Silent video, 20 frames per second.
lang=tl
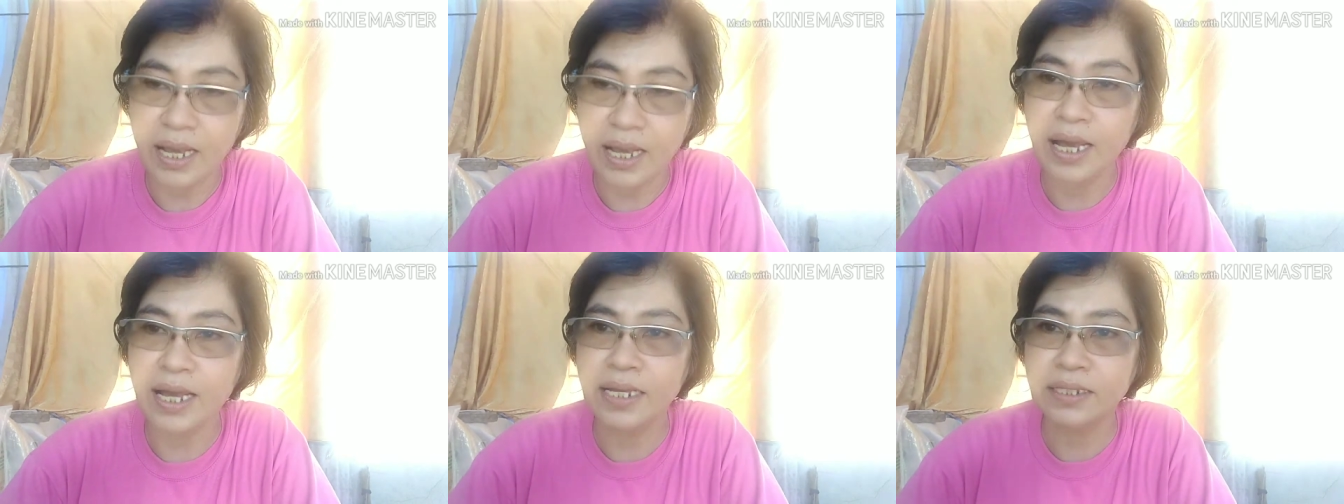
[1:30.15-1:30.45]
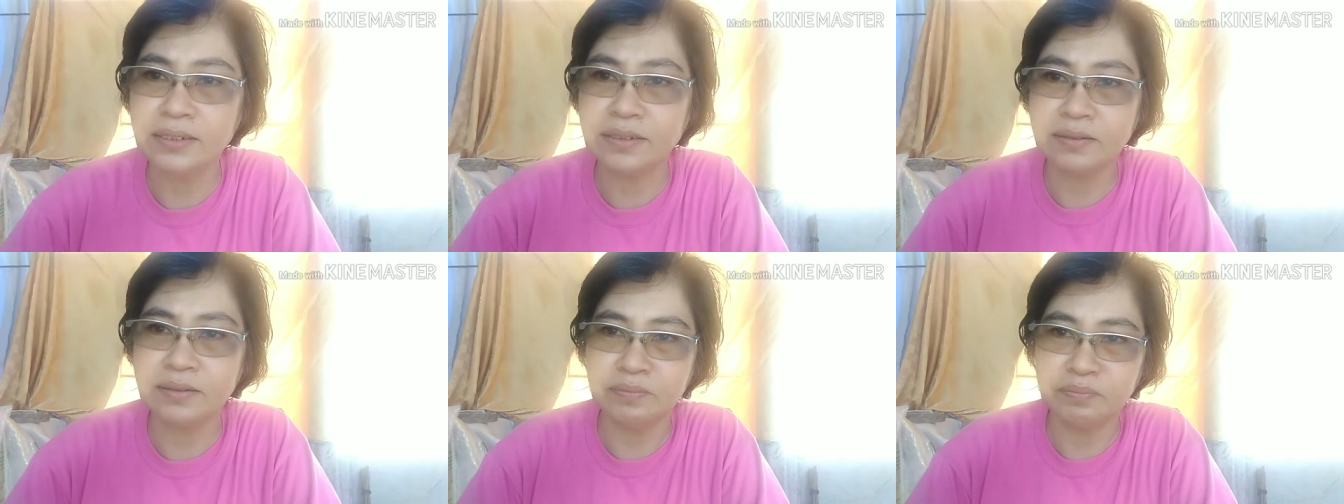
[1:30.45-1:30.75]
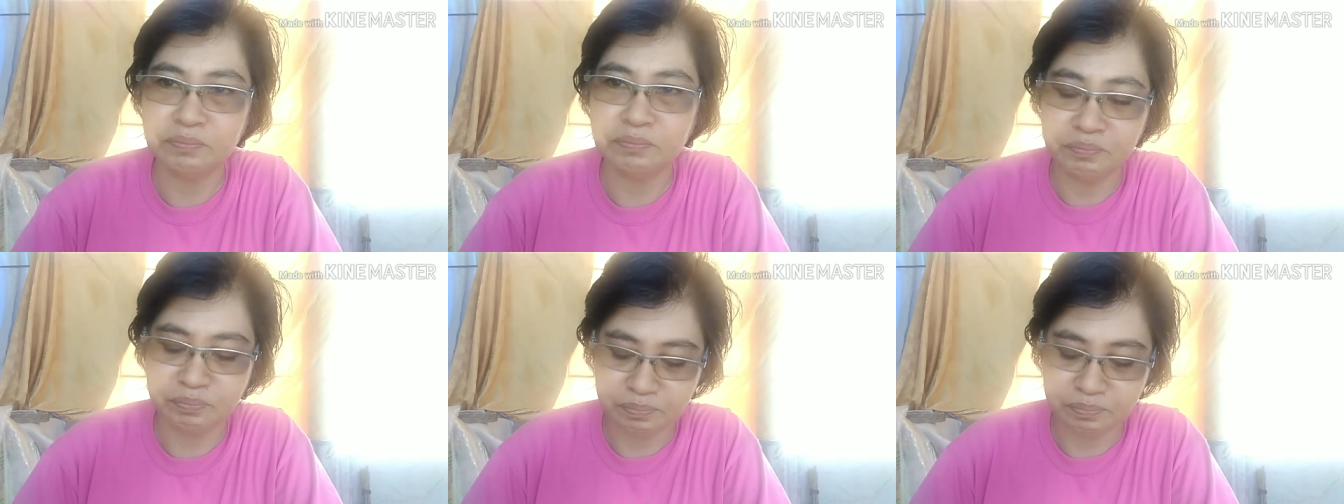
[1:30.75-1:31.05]
at
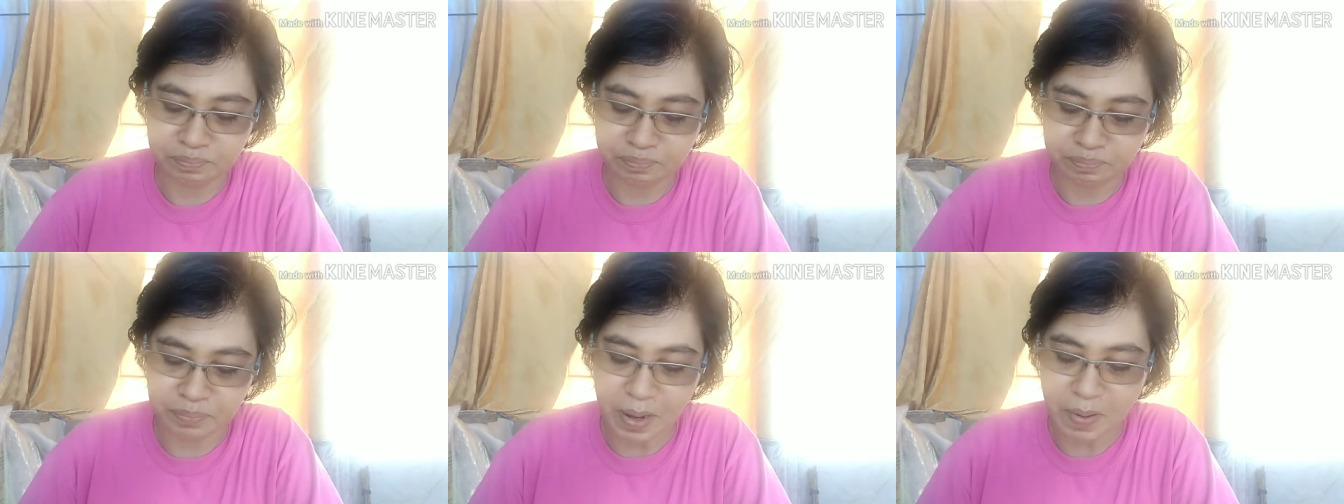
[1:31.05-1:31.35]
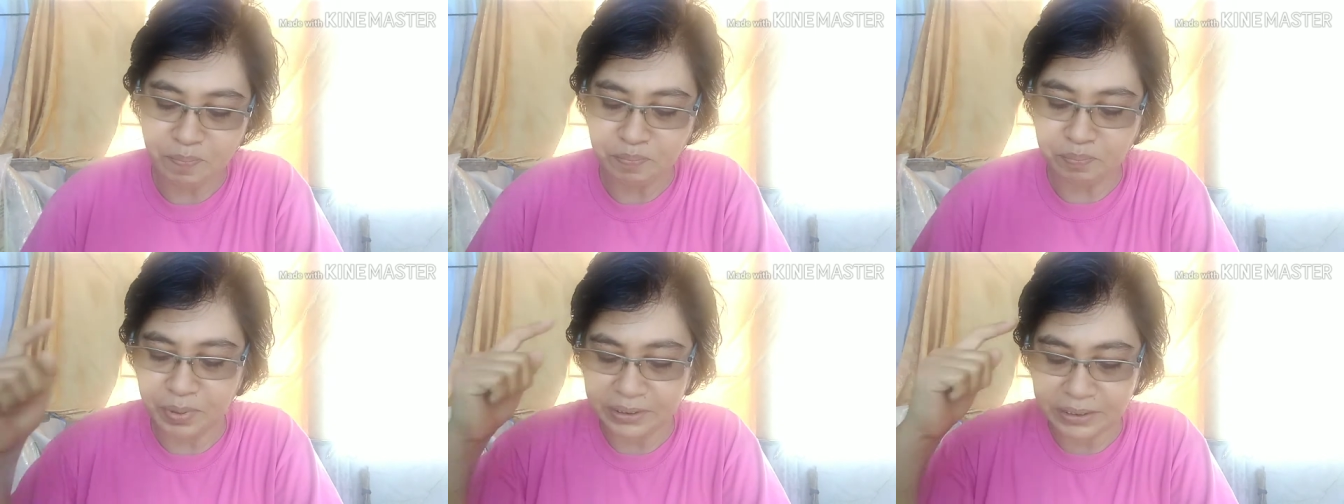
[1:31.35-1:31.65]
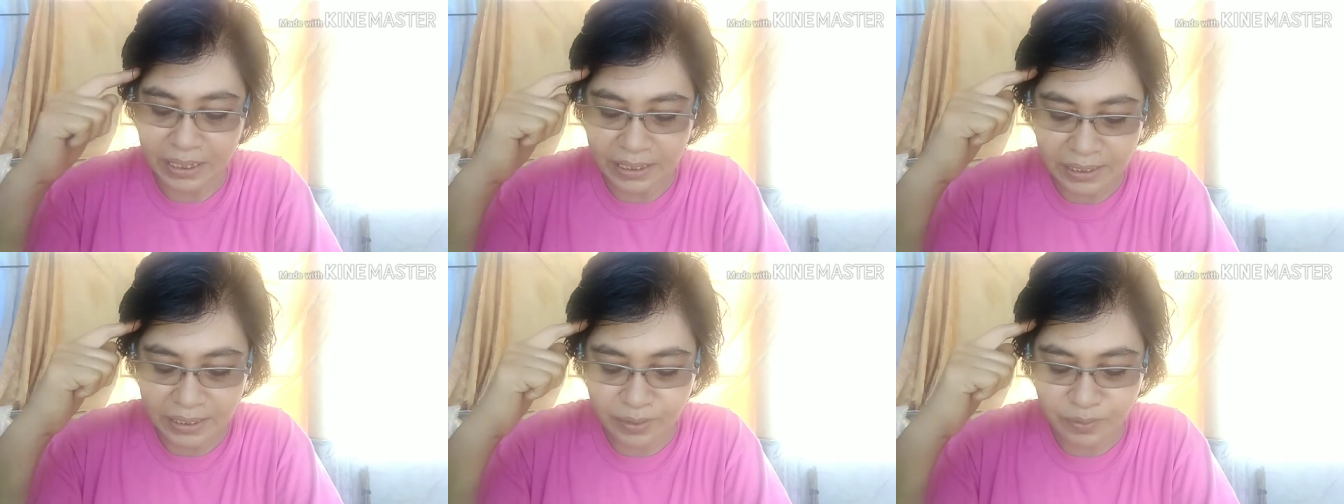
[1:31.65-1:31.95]

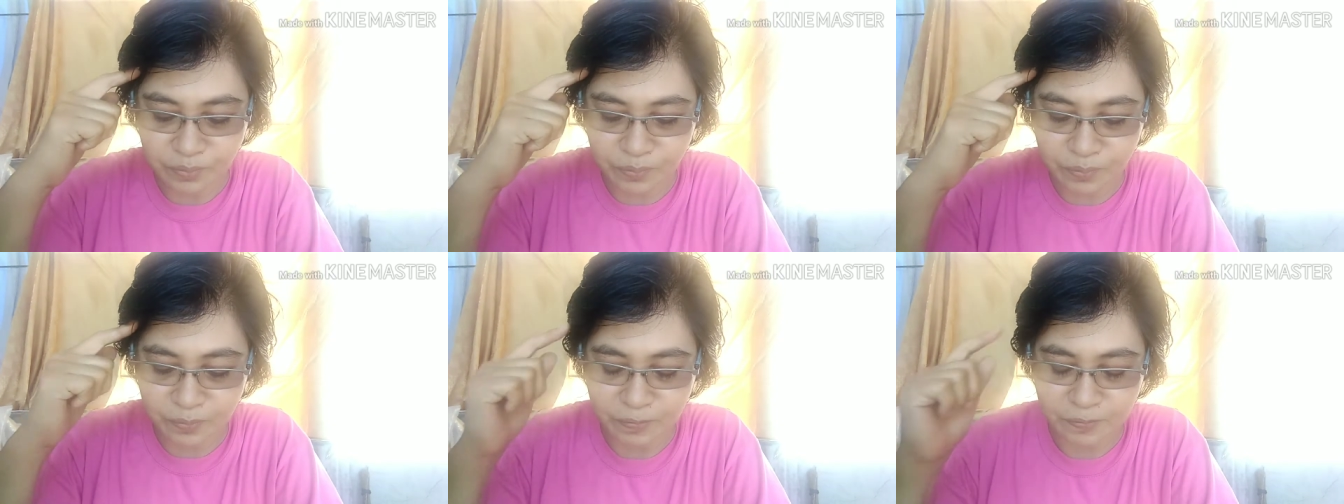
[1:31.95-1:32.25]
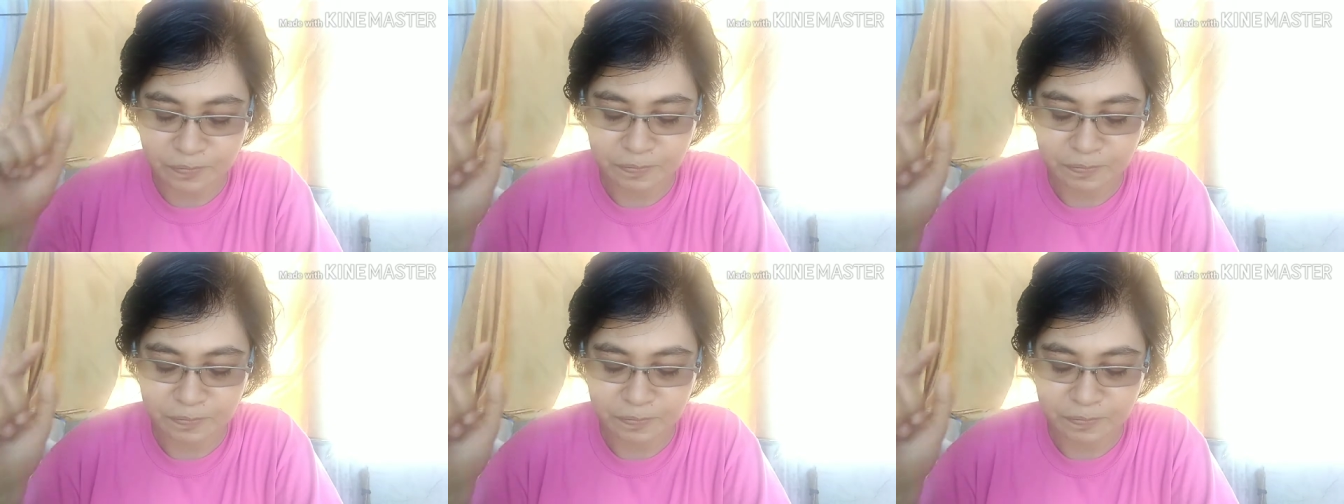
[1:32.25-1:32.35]
pampatalino.